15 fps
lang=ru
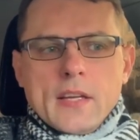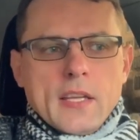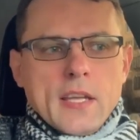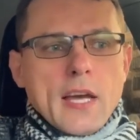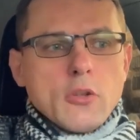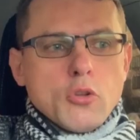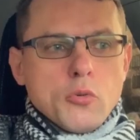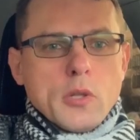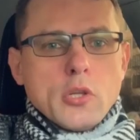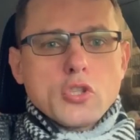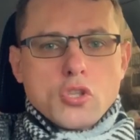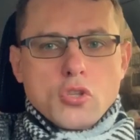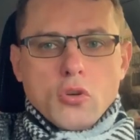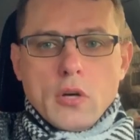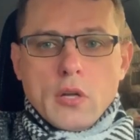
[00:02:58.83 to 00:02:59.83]
Я думал,
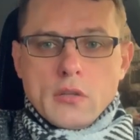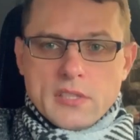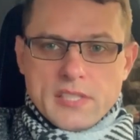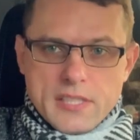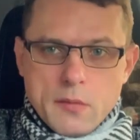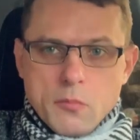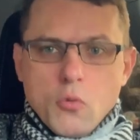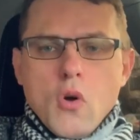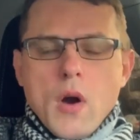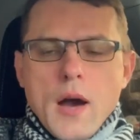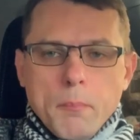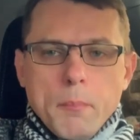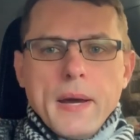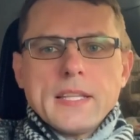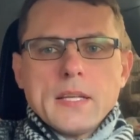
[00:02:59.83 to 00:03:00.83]
что сниму
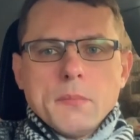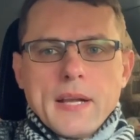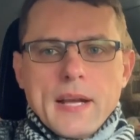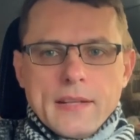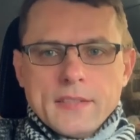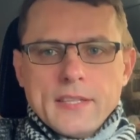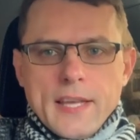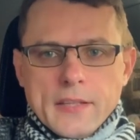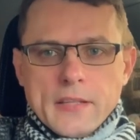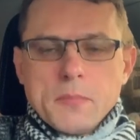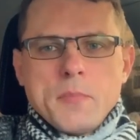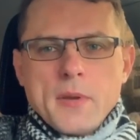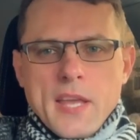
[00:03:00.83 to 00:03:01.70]
об этом контент.